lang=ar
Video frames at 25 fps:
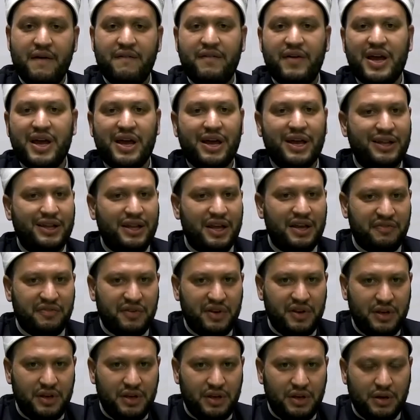
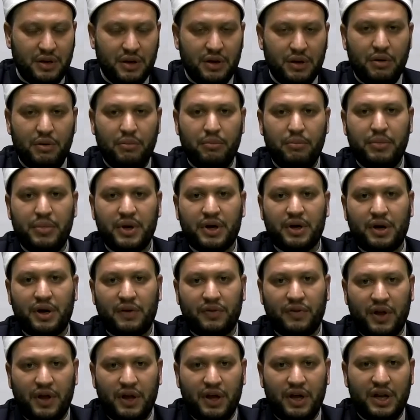فيكتفي
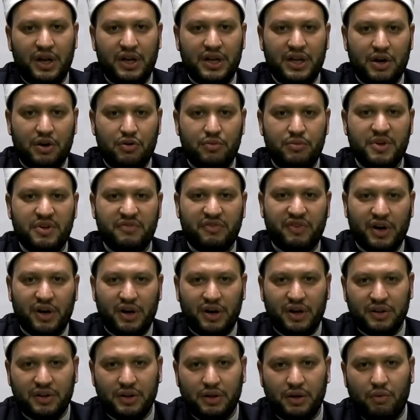بقضاء اليوم
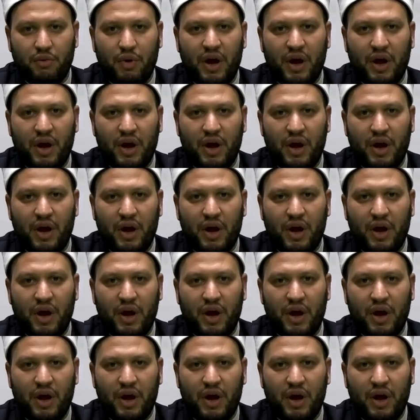فقط